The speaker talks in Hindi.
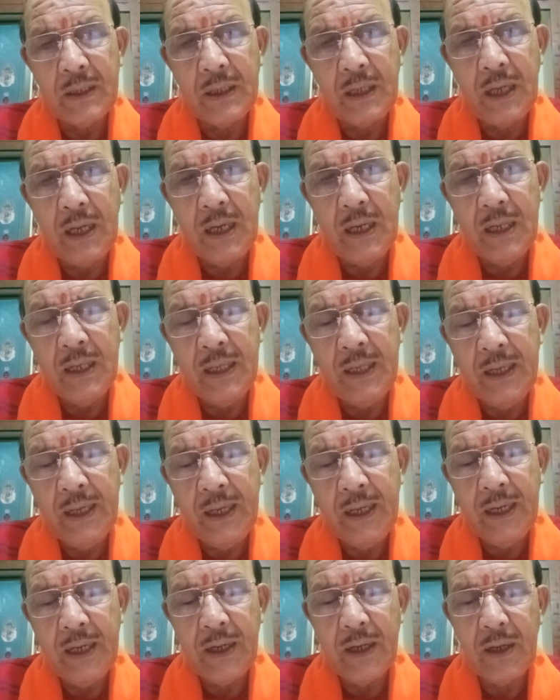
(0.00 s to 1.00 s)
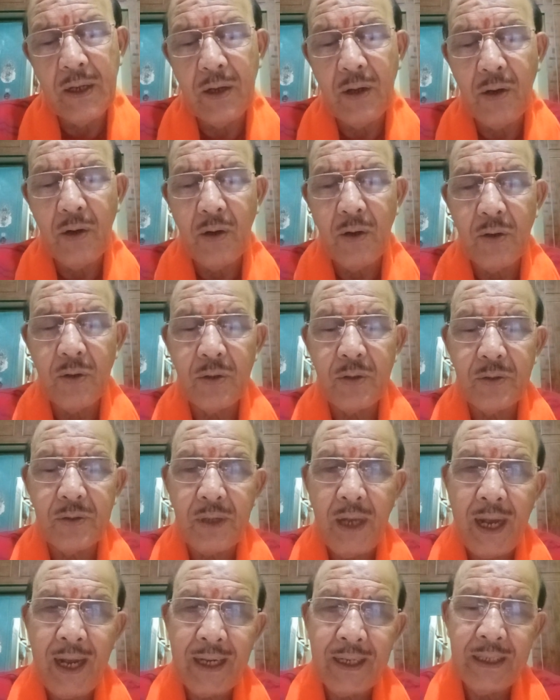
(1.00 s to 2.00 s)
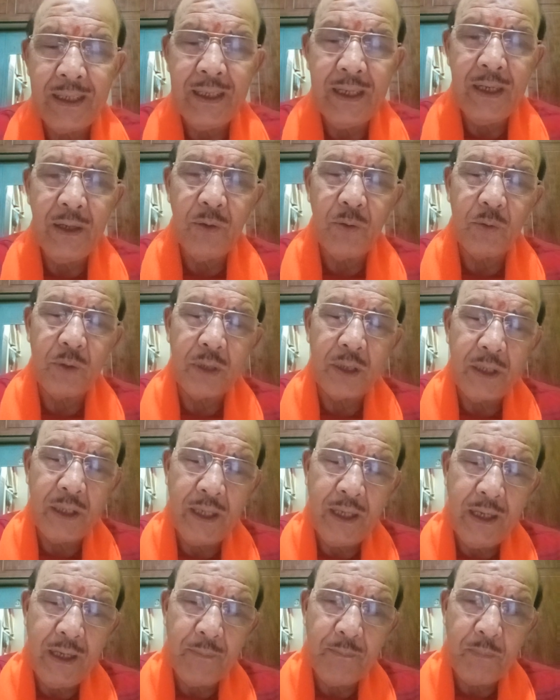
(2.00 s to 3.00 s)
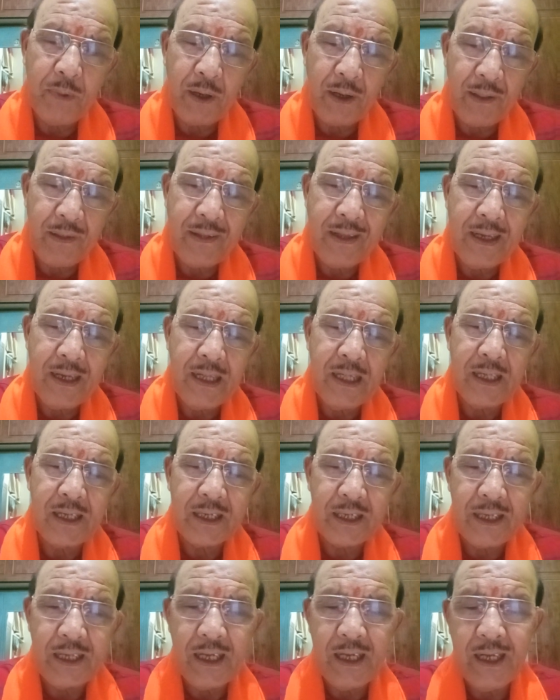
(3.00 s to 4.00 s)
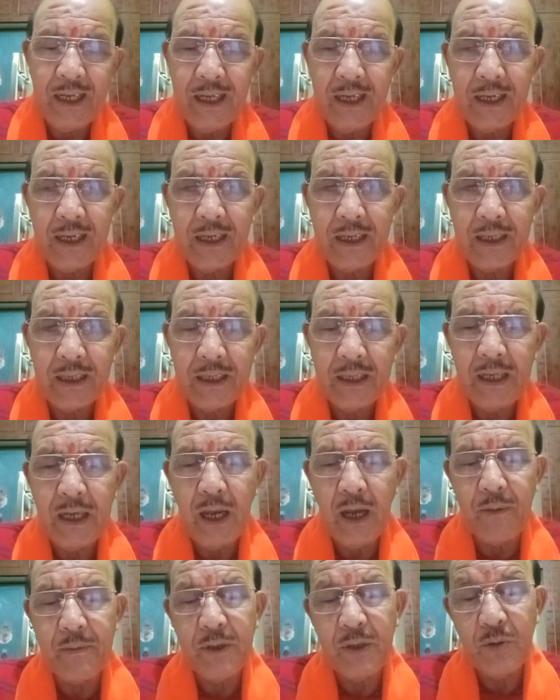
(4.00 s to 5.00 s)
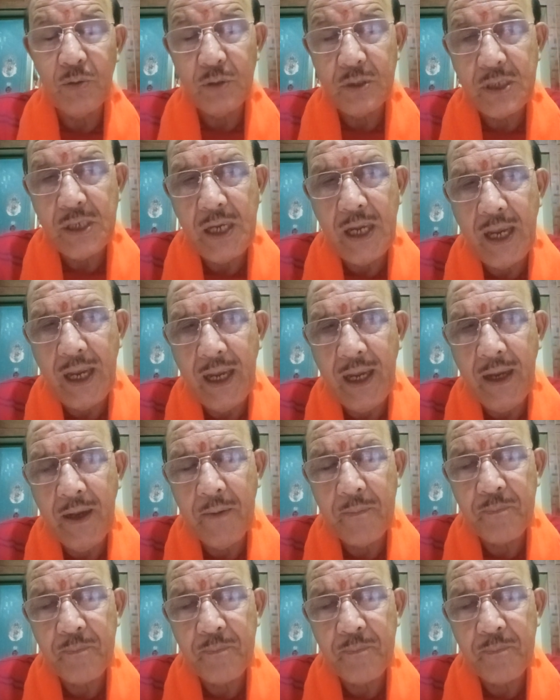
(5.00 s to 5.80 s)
खेलने जागने उठने पढ़ने लिखने की अभिरुचि है